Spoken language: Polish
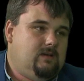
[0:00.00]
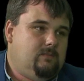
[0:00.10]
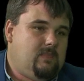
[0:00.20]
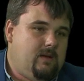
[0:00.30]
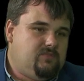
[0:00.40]

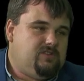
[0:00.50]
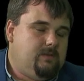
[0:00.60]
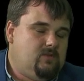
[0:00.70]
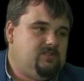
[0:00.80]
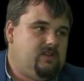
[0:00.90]
mam
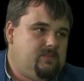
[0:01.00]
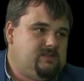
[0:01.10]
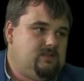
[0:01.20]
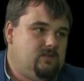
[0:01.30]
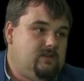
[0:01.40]
przyjemność
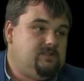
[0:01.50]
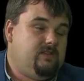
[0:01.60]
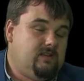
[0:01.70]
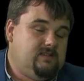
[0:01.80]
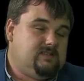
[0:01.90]
reprezentować
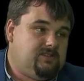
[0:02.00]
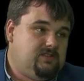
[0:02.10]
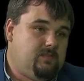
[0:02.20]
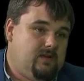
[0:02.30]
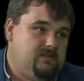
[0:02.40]
wielki
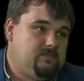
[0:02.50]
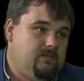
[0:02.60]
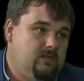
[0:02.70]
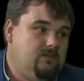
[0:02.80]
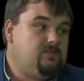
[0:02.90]
zaszczyt Prawo i
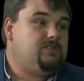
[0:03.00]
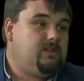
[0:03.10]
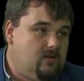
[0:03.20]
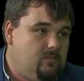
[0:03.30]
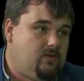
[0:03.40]
Sprawiedliwość i
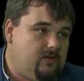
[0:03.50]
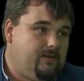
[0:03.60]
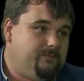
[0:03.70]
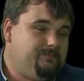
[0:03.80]
jego program.